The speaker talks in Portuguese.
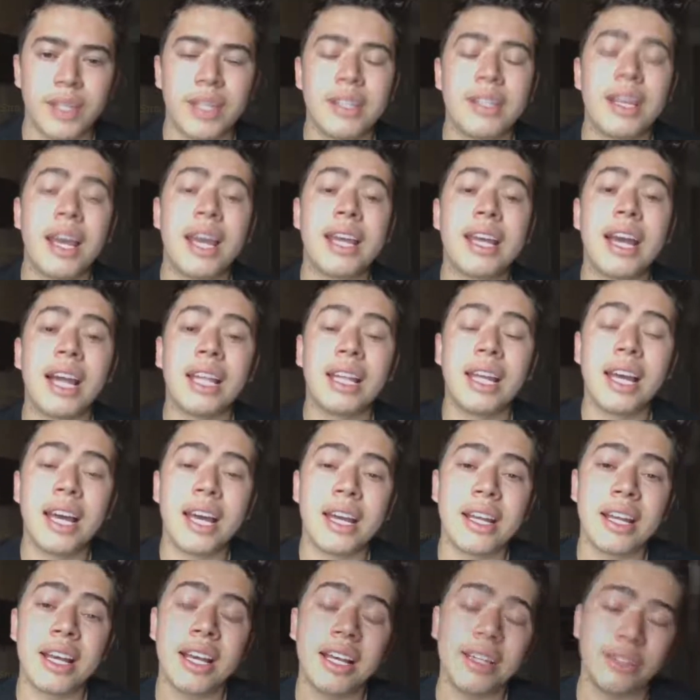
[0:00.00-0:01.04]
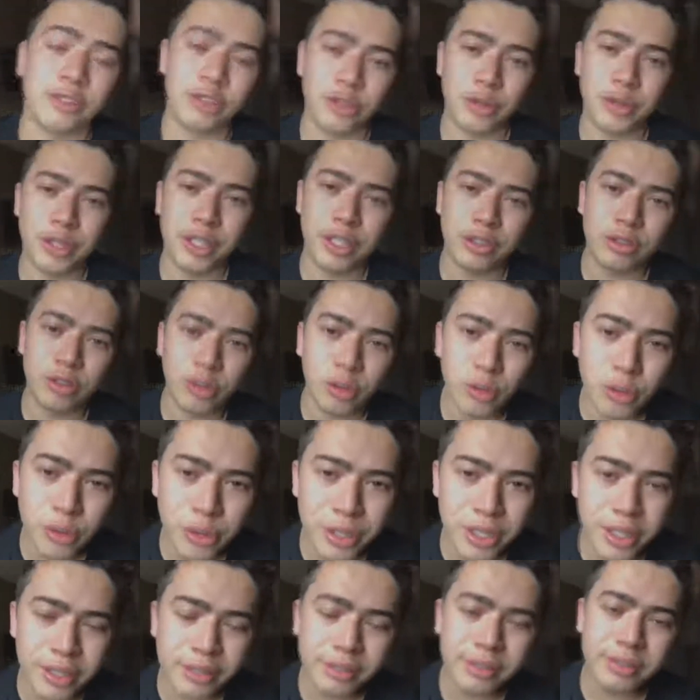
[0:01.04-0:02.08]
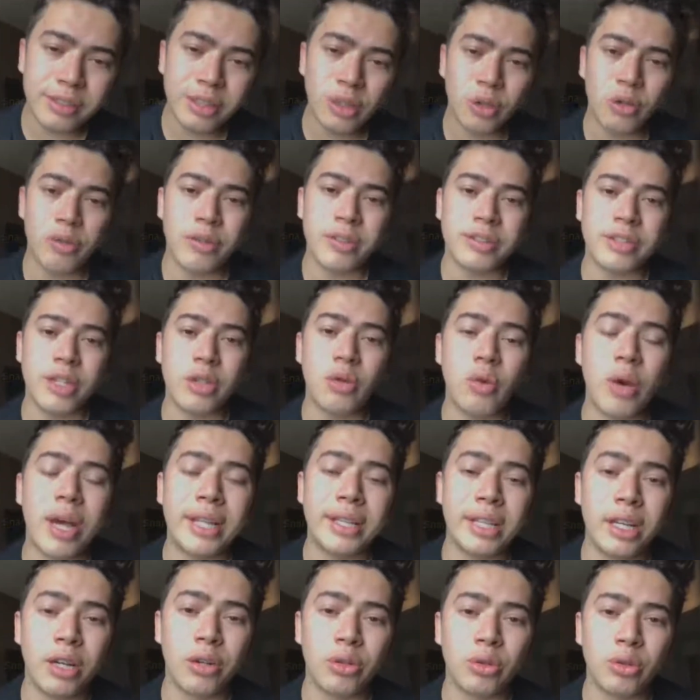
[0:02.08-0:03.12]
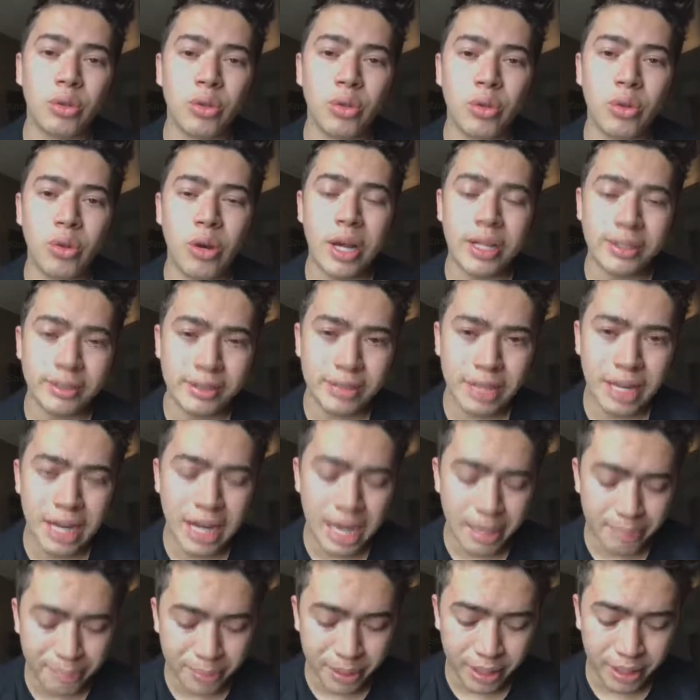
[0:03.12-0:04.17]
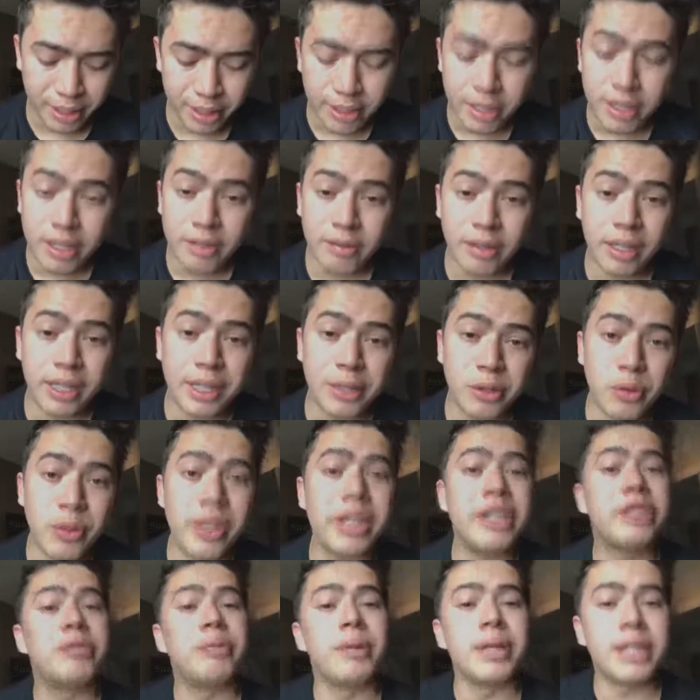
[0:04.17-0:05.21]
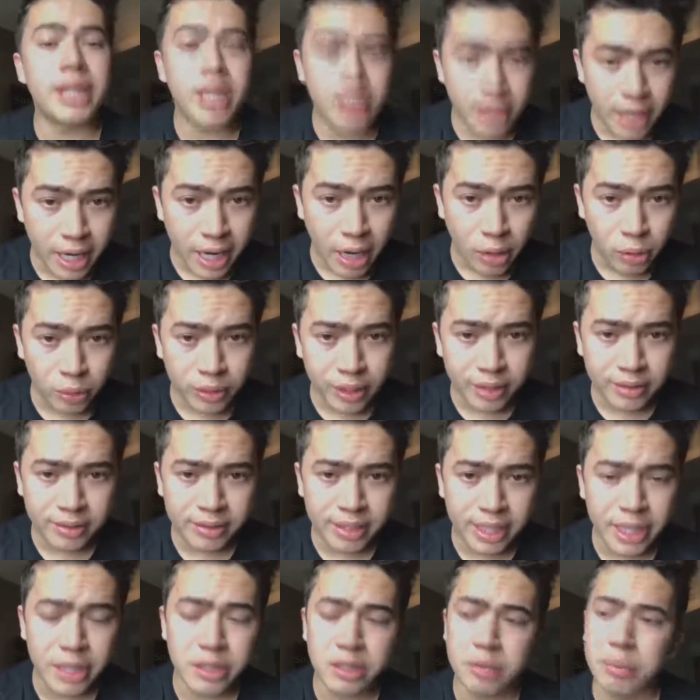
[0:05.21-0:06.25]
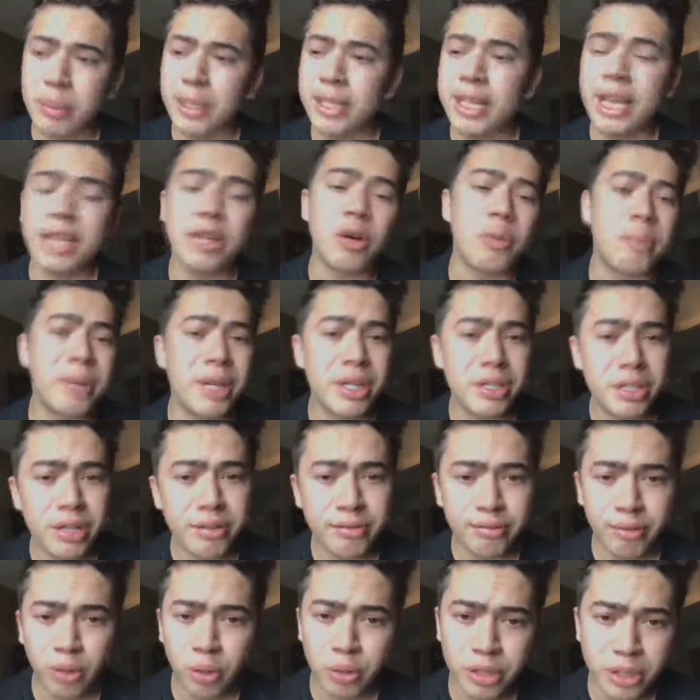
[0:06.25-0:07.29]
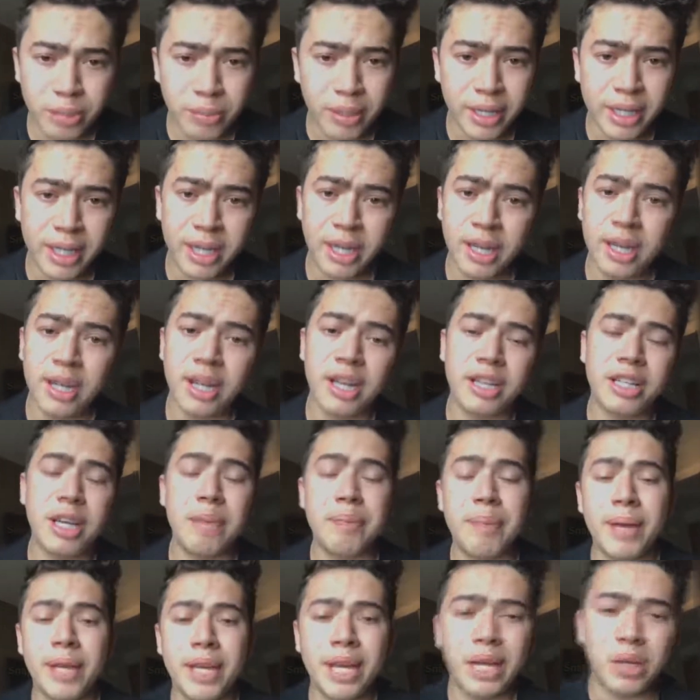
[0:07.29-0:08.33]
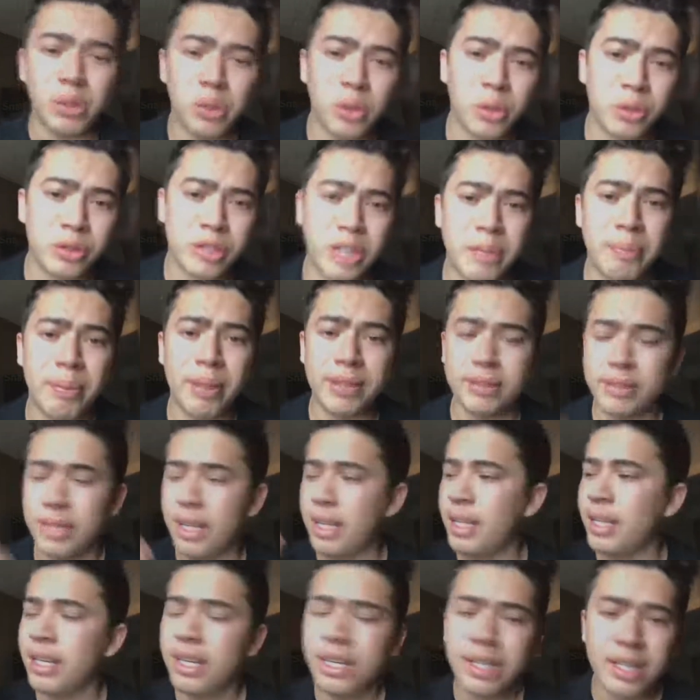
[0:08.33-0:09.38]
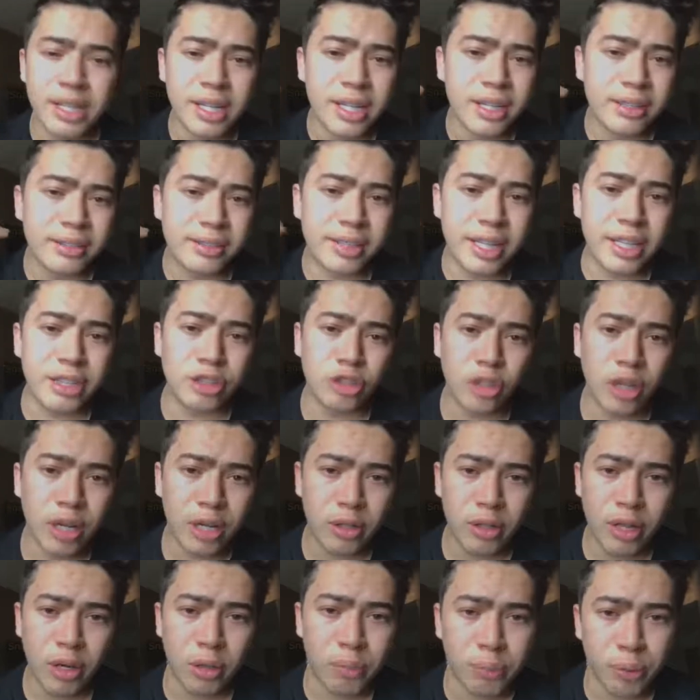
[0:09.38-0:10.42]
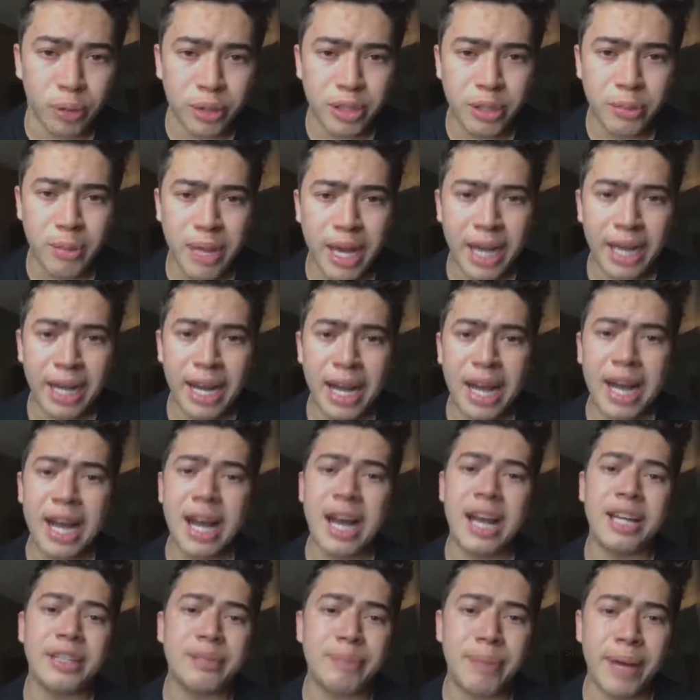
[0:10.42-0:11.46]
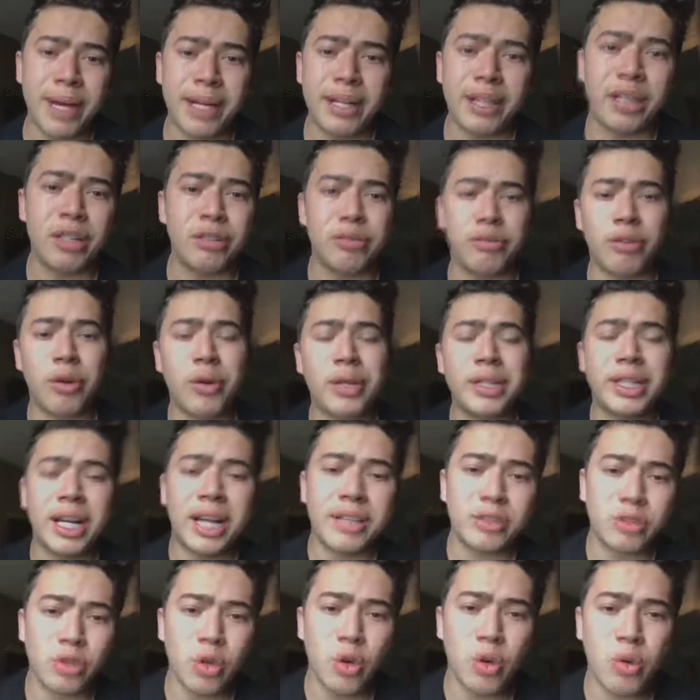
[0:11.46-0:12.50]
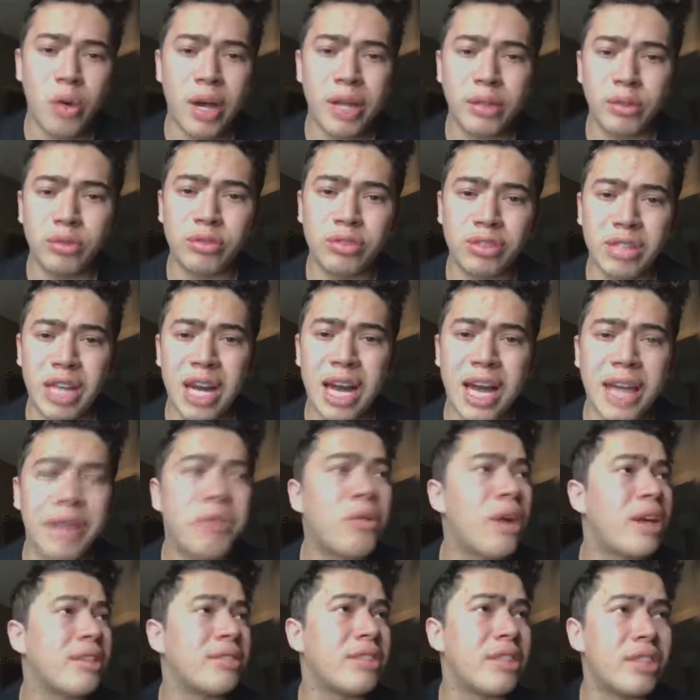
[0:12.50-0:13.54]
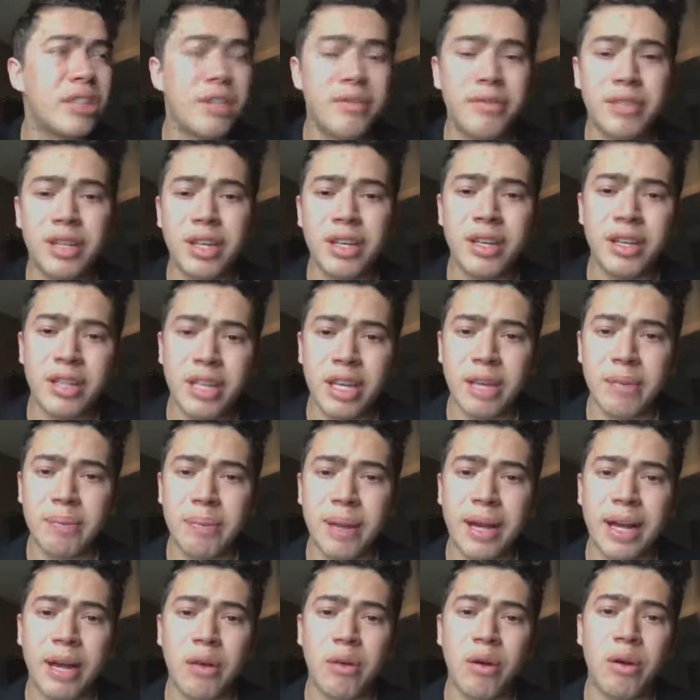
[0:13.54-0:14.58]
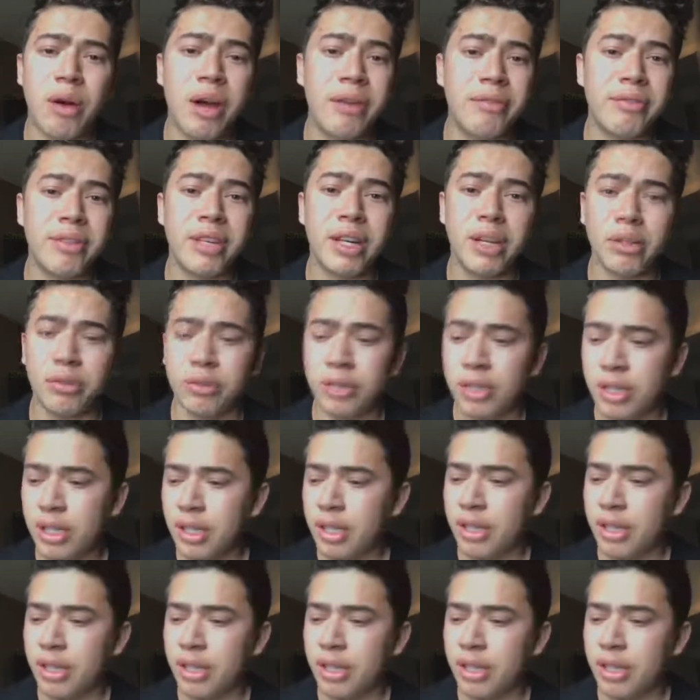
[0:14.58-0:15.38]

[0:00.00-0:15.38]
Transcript: E aí galera, sou o Whindersson Nunes. Eu conversei com o Adão no WhatsApp, falei com ele, expliquei o que, que aconteceu, expliquei que eu perdi voo de manhã, que peguei outro, que passei seis horas no aeroporto de BH esperando, voo atrasou, quase não sai, quase que tive que, que pagar um avião